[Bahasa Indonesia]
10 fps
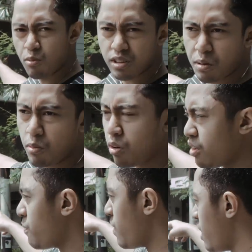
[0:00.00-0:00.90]
tembok-tembok
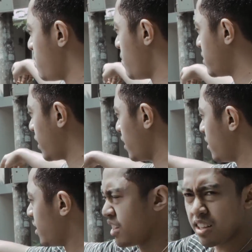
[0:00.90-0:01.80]
lapangan basket
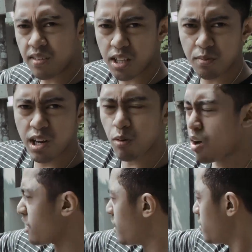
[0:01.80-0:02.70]
tiba-tiba ada
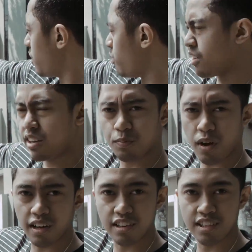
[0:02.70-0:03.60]
warga tuh keluar dari
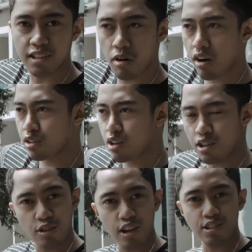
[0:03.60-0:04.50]
pagar situ woi jangan
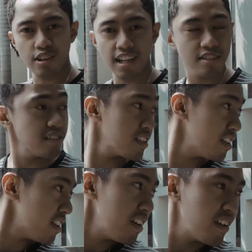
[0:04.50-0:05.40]
coret-coret terus
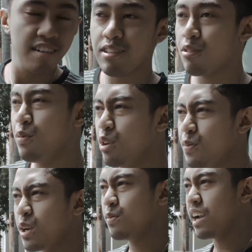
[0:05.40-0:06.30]
gue bingung
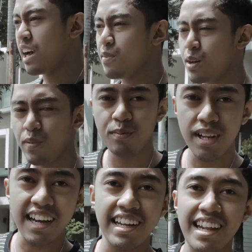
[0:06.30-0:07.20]
pengen bilang apa ya pengen
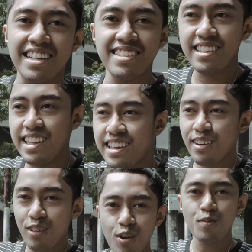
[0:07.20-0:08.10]
bilang ini estetika
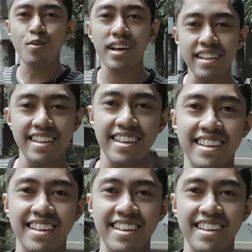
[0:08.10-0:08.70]
dulu gue belum ngerti